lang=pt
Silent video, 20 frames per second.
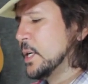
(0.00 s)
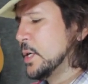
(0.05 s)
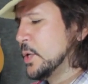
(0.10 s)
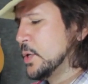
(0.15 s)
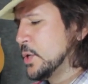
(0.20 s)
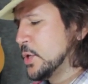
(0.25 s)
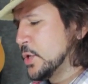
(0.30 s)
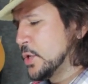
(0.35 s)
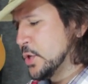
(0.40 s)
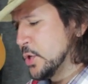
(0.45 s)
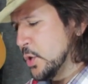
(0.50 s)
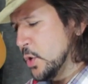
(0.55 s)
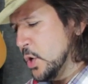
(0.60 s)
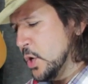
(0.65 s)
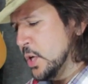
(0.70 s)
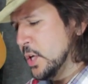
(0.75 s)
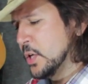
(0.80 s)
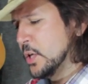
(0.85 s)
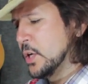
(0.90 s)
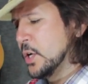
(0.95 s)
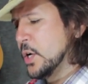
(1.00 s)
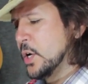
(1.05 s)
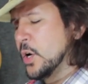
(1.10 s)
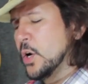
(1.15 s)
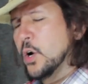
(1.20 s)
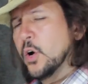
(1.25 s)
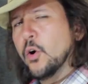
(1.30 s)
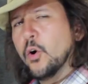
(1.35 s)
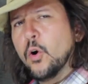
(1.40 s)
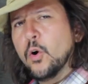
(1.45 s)
So
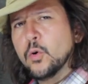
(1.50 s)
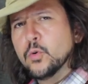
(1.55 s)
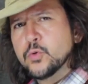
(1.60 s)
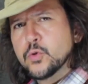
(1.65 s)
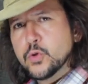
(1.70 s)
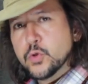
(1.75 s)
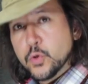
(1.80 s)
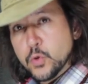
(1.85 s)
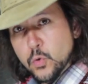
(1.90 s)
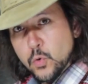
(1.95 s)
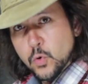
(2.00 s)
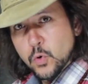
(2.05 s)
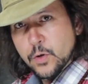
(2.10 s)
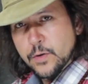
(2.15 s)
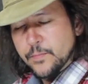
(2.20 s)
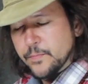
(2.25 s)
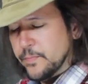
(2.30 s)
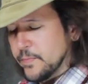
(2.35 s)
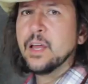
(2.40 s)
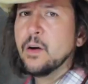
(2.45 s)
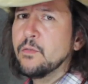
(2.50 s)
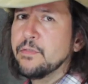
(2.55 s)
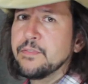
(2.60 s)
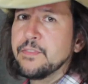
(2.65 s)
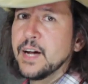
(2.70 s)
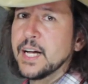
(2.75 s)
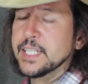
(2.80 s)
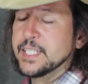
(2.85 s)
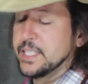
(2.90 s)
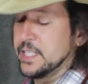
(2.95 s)
ou Su. Não
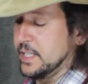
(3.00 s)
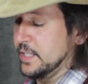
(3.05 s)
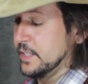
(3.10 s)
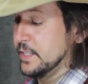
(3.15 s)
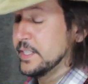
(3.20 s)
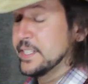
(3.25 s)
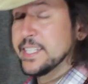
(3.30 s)
faça.